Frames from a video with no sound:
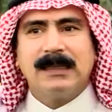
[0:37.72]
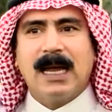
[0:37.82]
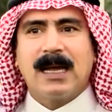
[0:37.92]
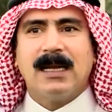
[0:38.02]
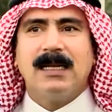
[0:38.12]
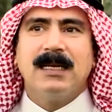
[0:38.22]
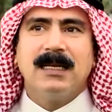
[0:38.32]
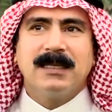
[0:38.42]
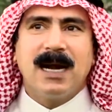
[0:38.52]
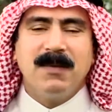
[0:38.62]
طيب
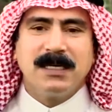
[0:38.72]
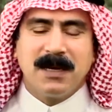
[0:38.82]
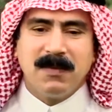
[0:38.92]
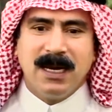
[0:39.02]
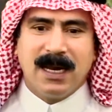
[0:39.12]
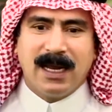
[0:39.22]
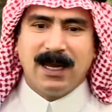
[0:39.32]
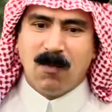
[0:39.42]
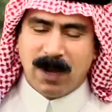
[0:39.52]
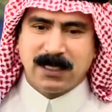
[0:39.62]
الدراما جميلة
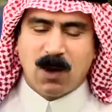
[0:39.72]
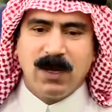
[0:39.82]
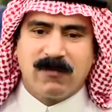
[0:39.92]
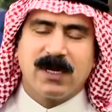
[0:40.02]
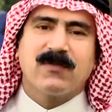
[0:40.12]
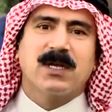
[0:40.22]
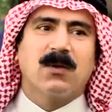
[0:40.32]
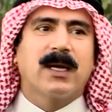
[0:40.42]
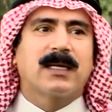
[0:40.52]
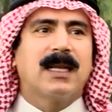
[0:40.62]
هي ومأساوية في نفس
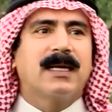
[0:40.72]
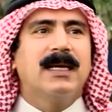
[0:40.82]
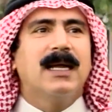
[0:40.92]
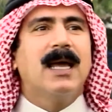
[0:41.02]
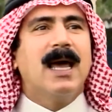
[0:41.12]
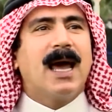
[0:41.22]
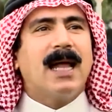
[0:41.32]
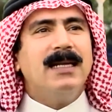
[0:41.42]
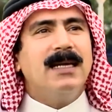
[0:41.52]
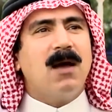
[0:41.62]
الوقت لكن
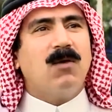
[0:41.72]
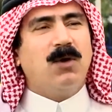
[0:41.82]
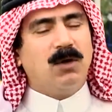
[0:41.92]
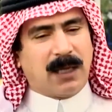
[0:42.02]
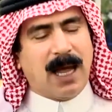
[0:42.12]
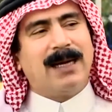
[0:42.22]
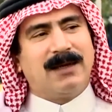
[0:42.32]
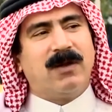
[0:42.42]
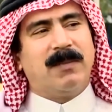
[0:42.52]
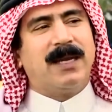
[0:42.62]
خلينا ناخذ نحط قاعدة
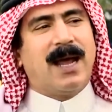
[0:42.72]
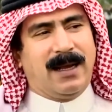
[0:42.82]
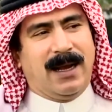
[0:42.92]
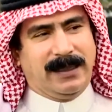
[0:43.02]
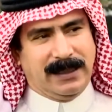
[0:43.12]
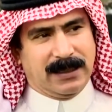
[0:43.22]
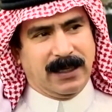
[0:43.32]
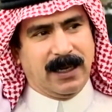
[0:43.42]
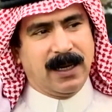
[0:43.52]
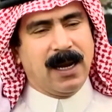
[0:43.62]
في البداية
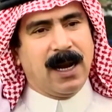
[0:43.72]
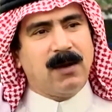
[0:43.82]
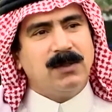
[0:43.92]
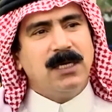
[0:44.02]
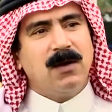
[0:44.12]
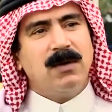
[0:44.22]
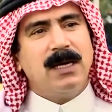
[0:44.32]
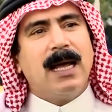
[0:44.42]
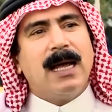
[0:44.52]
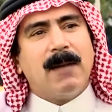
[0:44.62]
حديثنا لو جينا
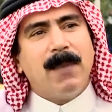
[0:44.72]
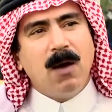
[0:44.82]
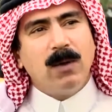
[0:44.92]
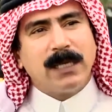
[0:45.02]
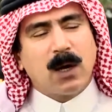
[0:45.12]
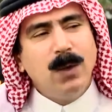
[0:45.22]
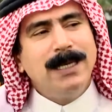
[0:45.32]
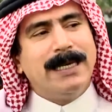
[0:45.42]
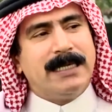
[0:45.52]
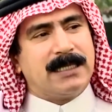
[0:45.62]
قلنا ما هو تكوين
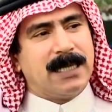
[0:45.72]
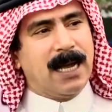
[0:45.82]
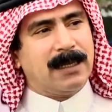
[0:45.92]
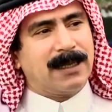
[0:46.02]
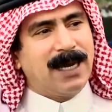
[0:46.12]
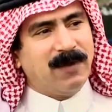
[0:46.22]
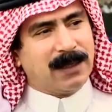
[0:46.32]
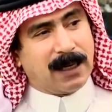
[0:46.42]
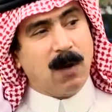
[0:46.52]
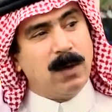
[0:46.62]
الإنسان كيف
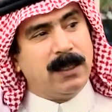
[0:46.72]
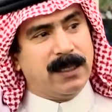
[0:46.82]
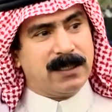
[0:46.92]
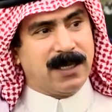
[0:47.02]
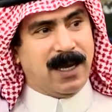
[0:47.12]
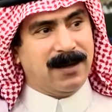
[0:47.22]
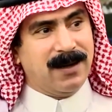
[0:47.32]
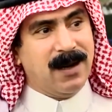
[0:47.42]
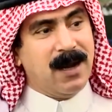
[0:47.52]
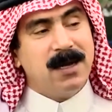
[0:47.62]
يتكون الإنسان
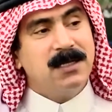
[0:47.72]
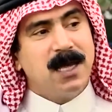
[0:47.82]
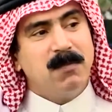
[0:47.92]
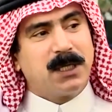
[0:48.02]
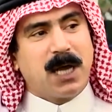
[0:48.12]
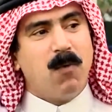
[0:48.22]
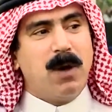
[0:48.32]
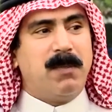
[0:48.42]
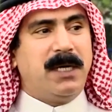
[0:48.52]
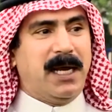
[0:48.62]
الإنسان
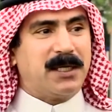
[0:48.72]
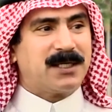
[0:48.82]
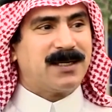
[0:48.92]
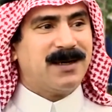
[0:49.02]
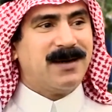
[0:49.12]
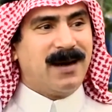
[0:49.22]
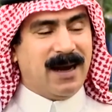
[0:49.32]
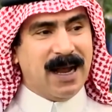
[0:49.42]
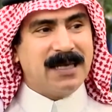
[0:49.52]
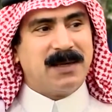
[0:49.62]
بيتكون من إيش
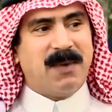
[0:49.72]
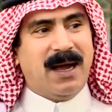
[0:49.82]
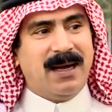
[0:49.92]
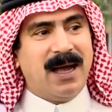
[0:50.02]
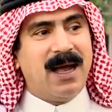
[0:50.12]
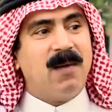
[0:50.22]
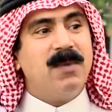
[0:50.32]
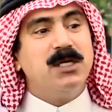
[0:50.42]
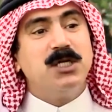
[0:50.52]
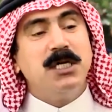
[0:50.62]
لاحظي معايا من